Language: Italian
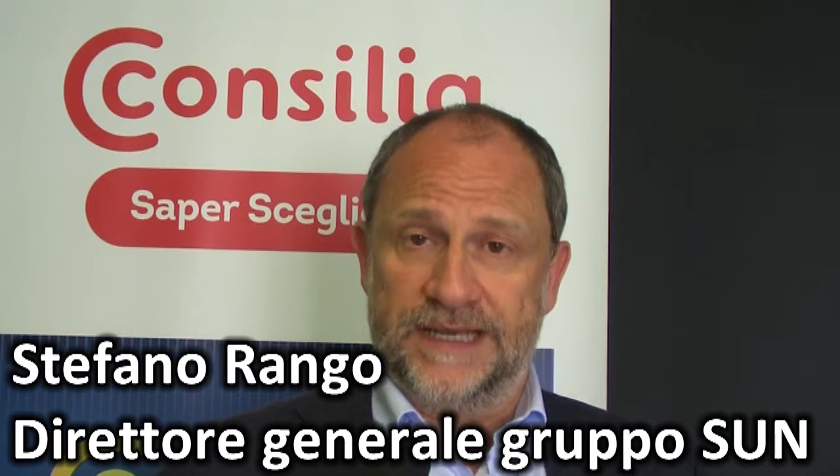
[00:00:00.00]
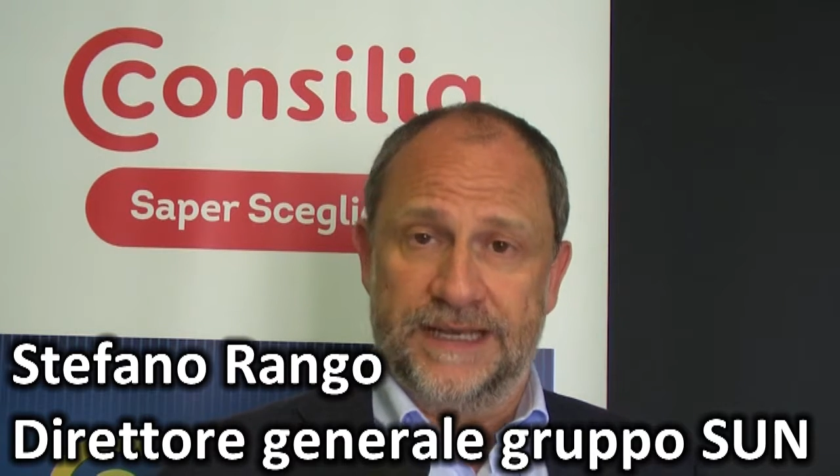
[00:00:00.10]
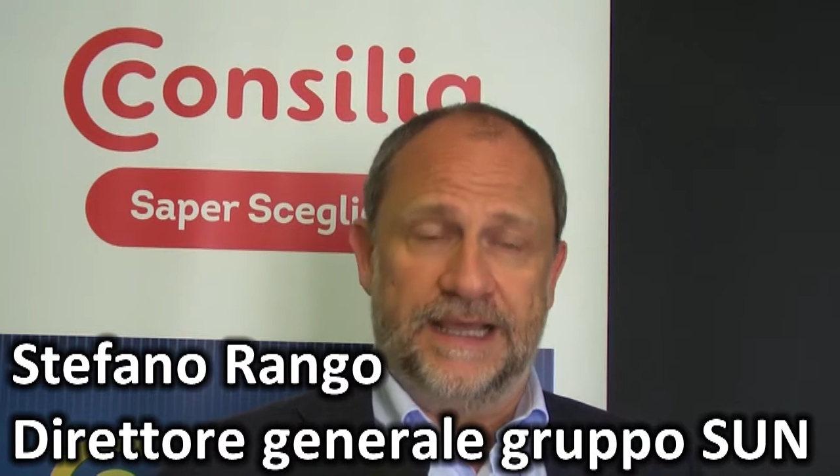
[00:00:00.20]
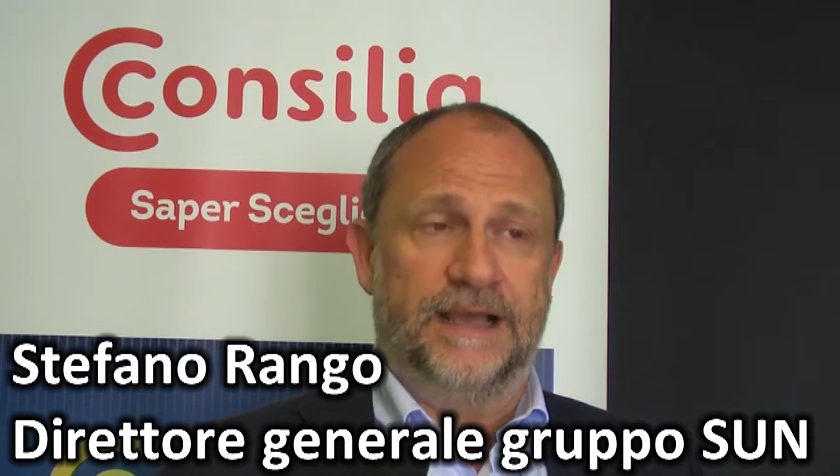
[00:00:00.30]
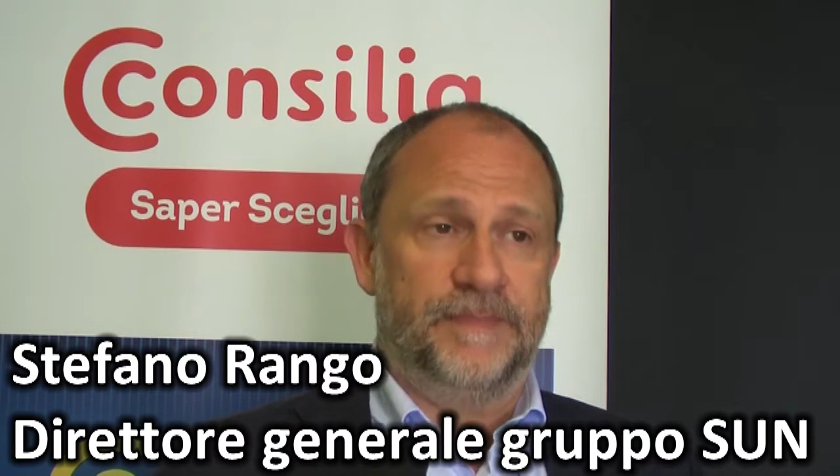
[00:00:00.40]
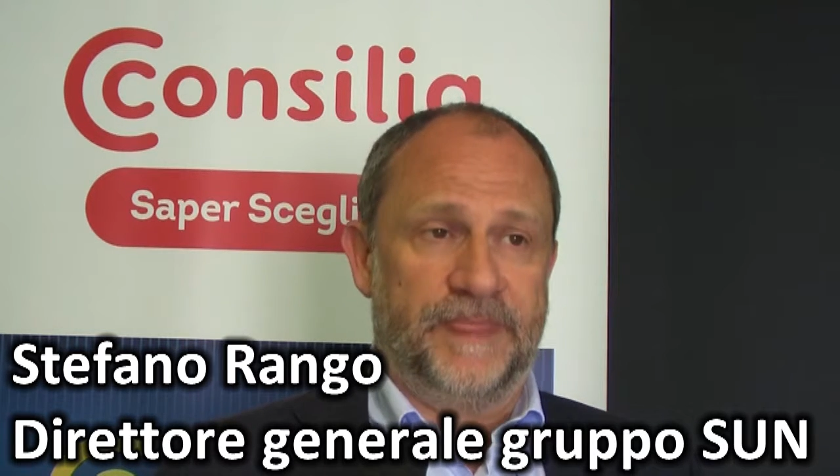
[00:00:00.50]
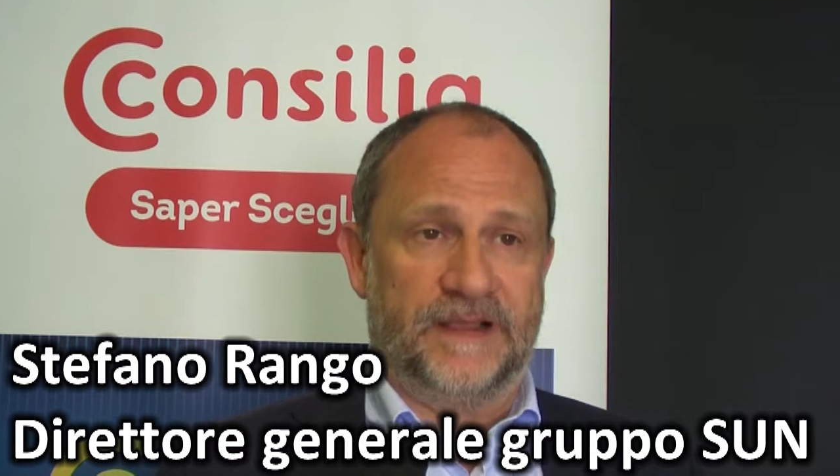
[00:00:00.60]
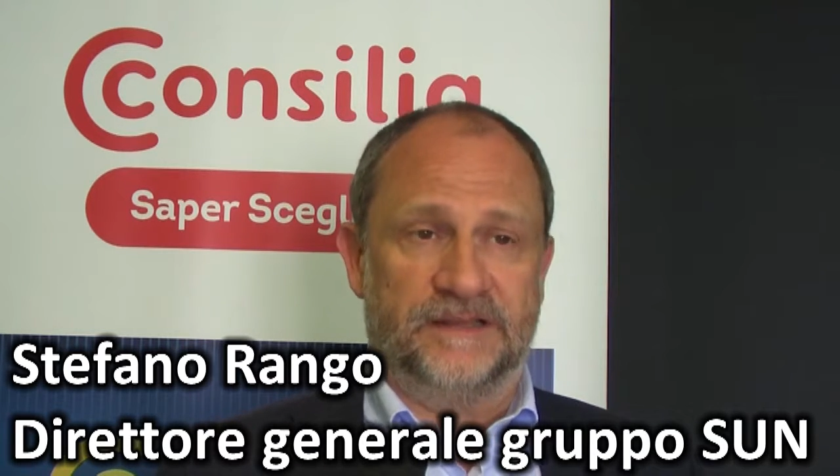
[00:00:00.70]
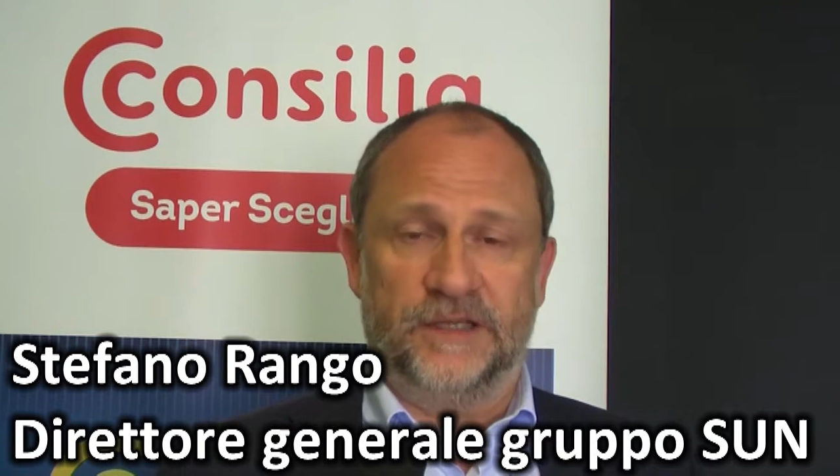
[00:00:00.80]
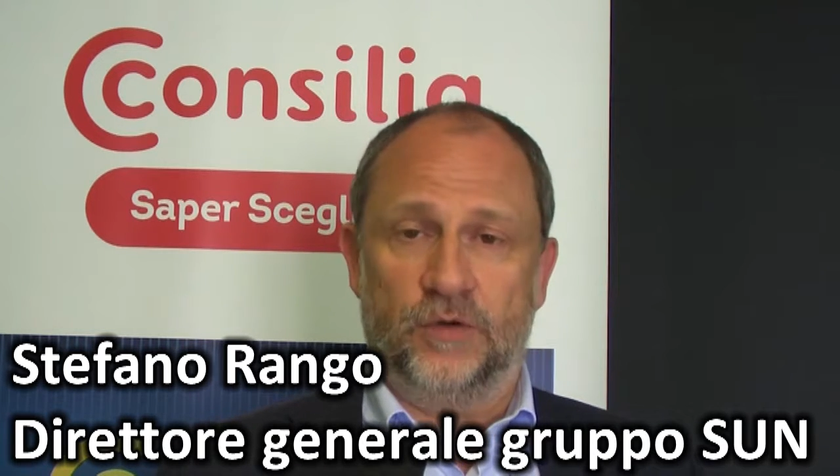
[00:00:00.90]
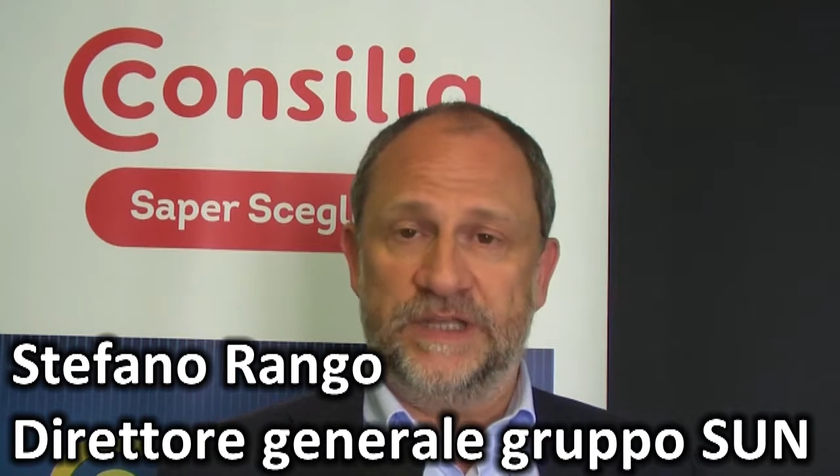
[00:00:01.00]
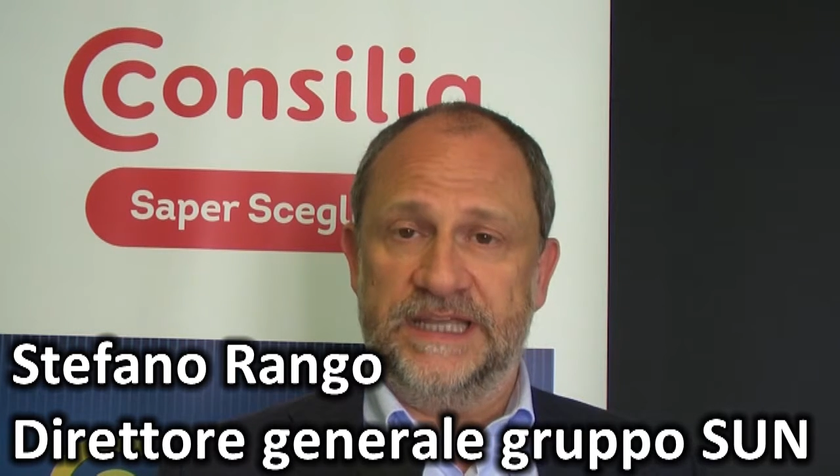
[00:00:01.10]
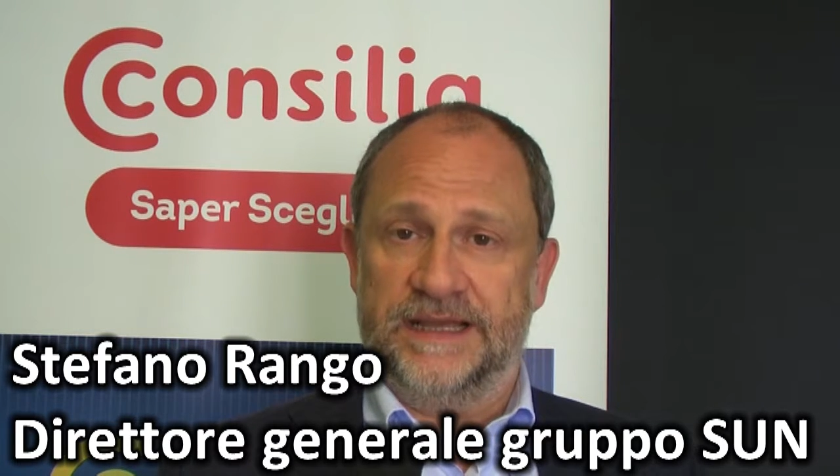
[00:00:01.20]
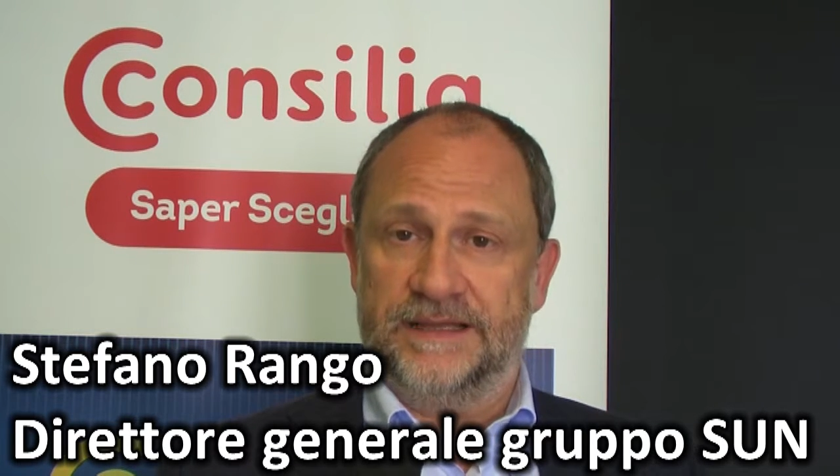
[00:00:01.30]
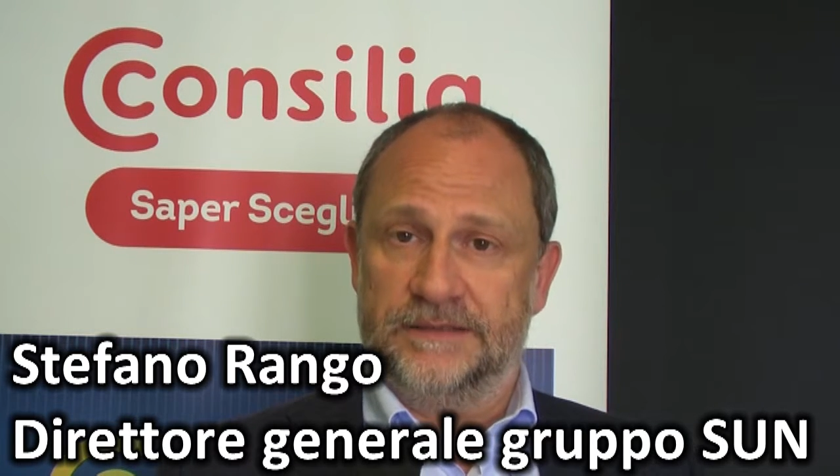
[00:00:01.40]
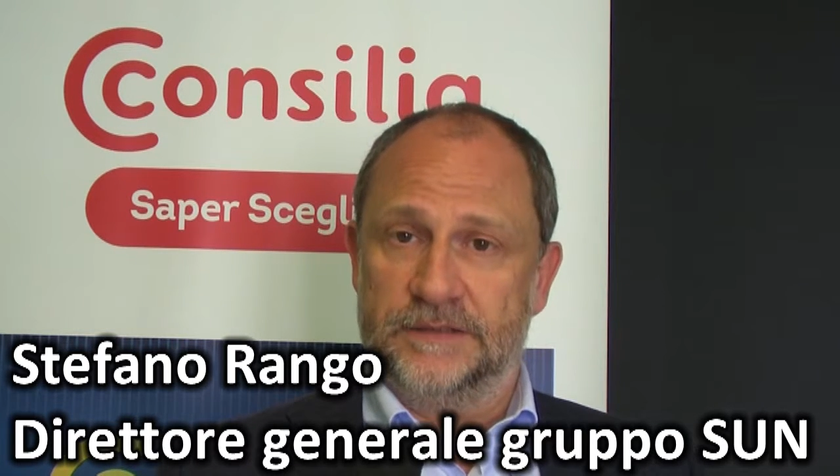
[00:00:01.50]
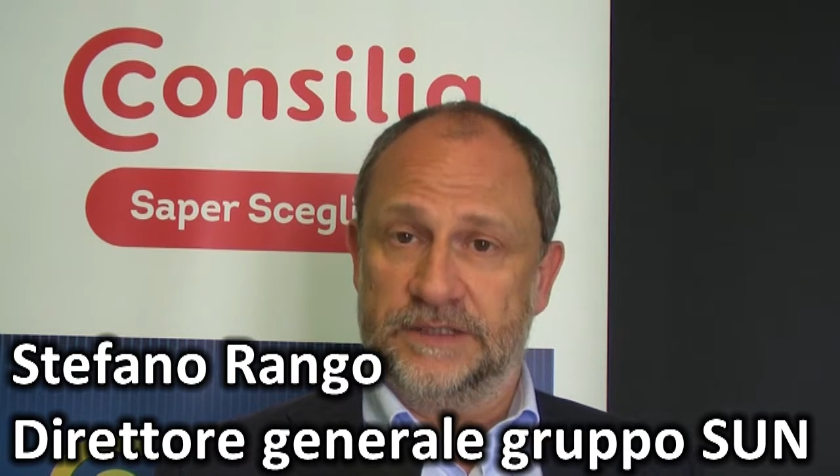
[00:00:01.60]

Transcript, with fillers: della categoria